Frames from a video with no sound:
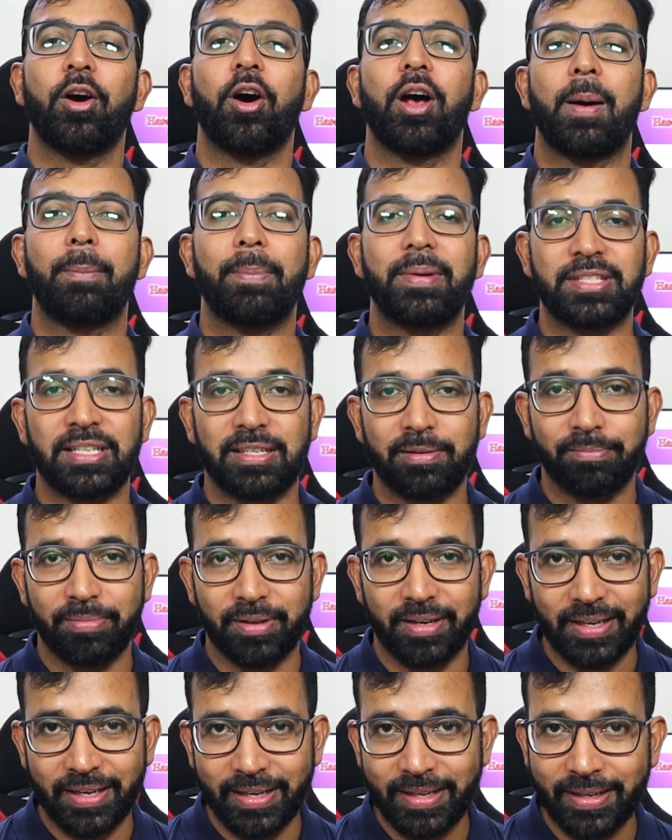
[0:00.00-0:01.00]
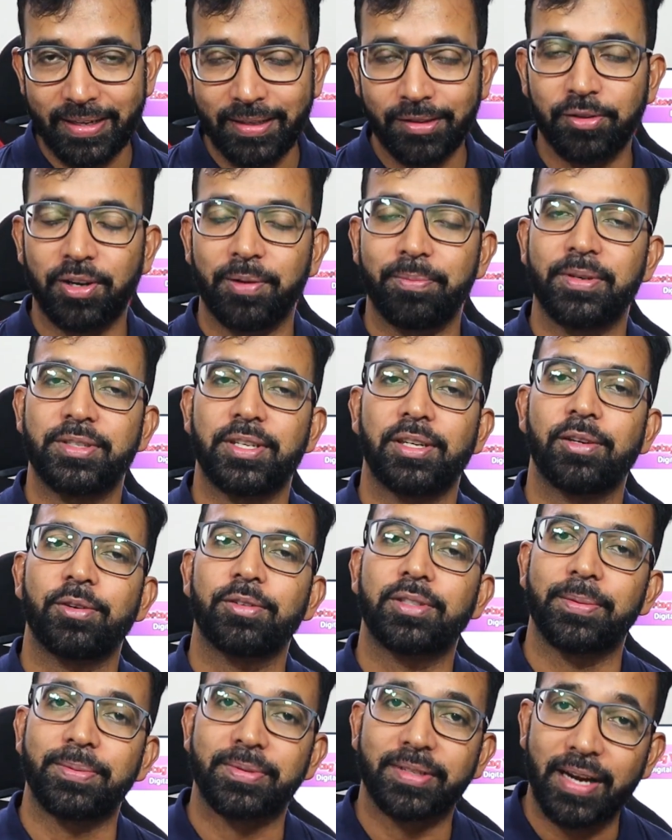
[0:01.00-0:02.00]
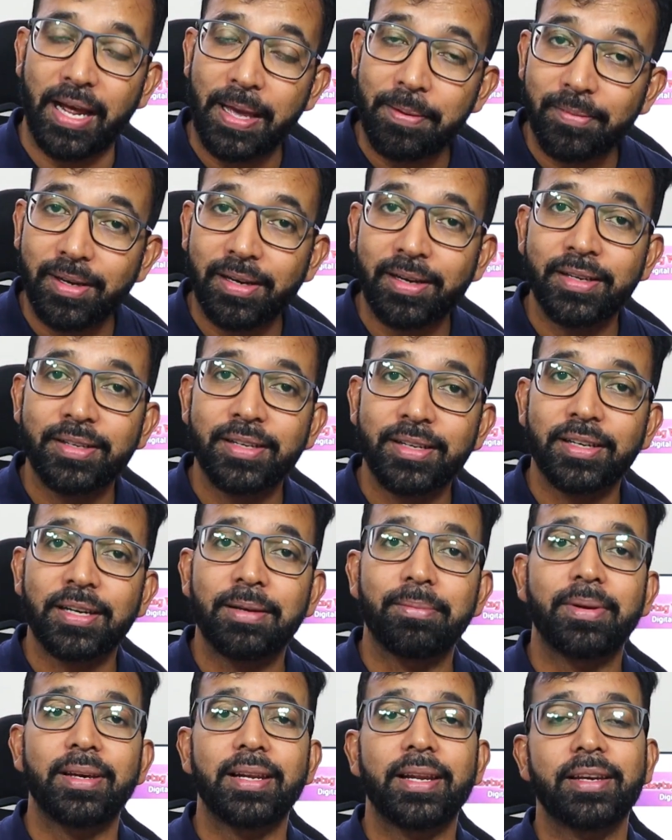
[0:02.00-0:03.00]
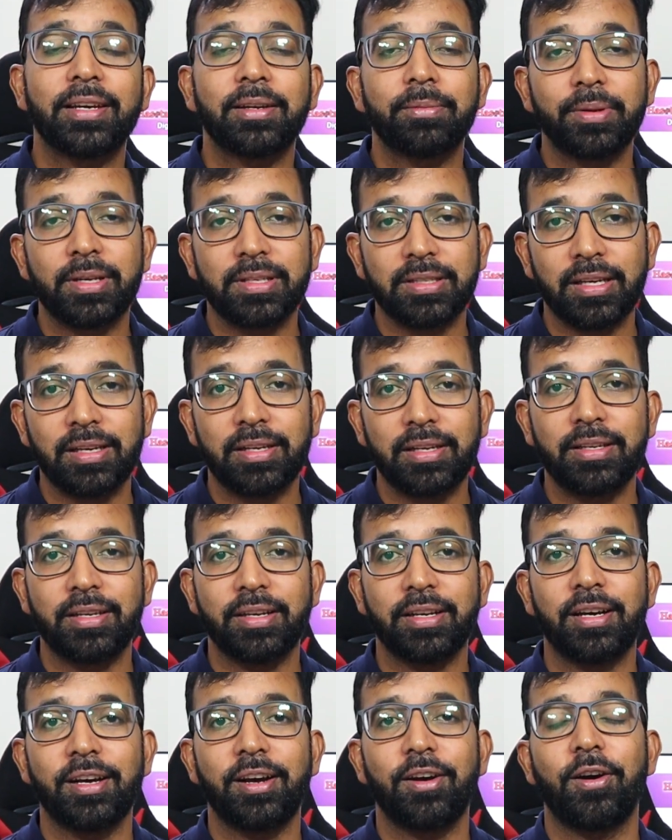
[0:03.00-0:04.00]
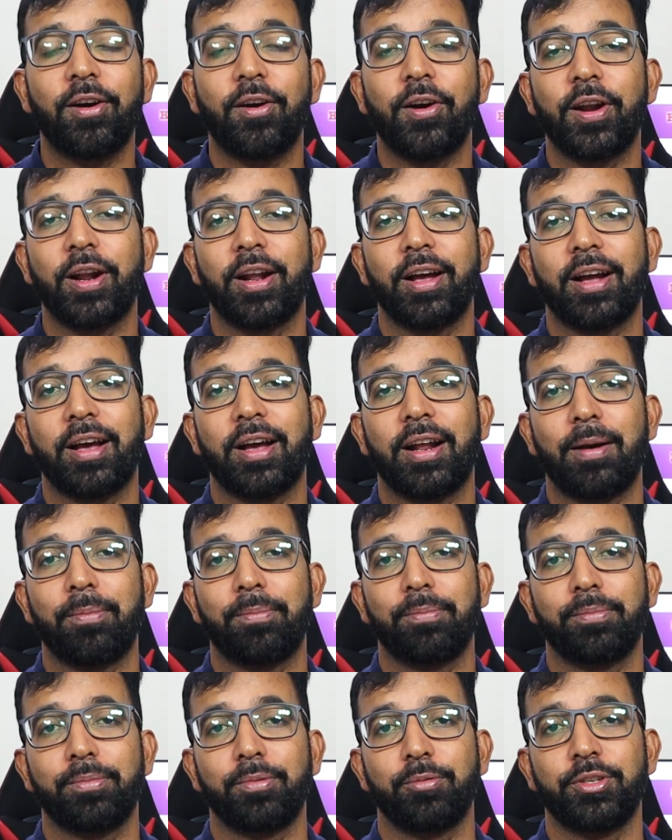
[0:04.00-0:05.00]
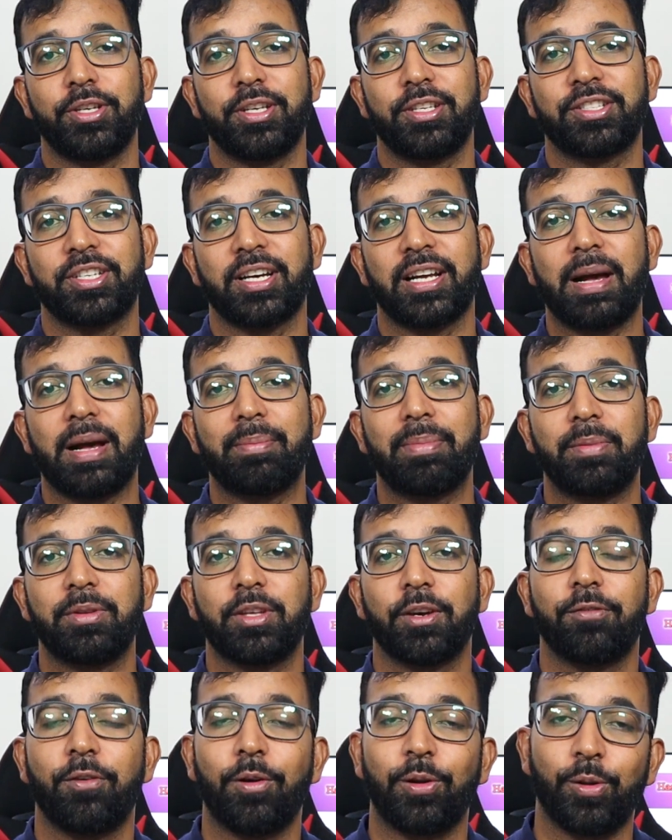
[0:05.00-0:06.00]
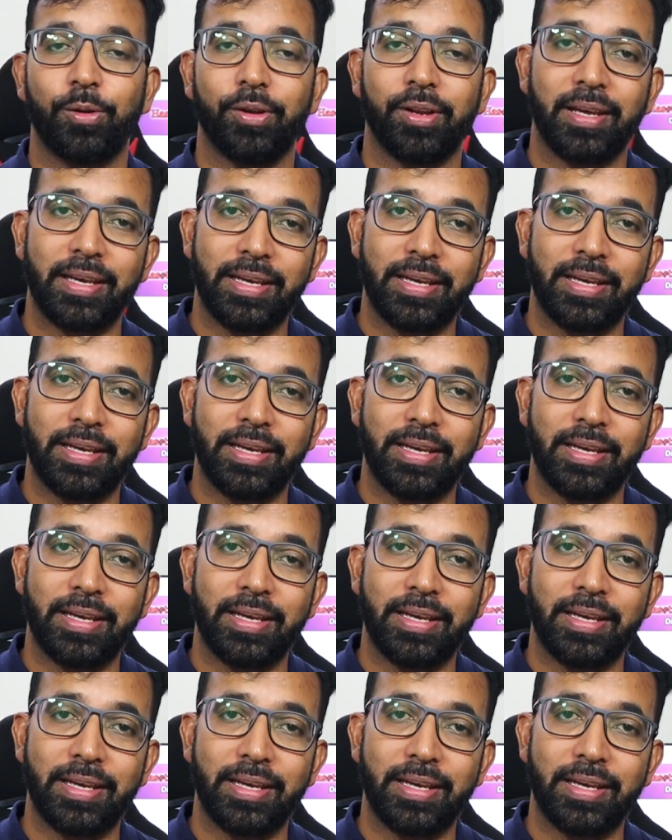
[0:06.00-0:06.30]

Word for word: और आप मेरे चैनल पर नए हैं तो आप मेरे चैनल को सब्सक्राइब कर लीजिएगा बेल आइकन प्रेस कर लीजिएगा और अगर आप मुझे इंस्टाग्राम पर अभी तक फॉलो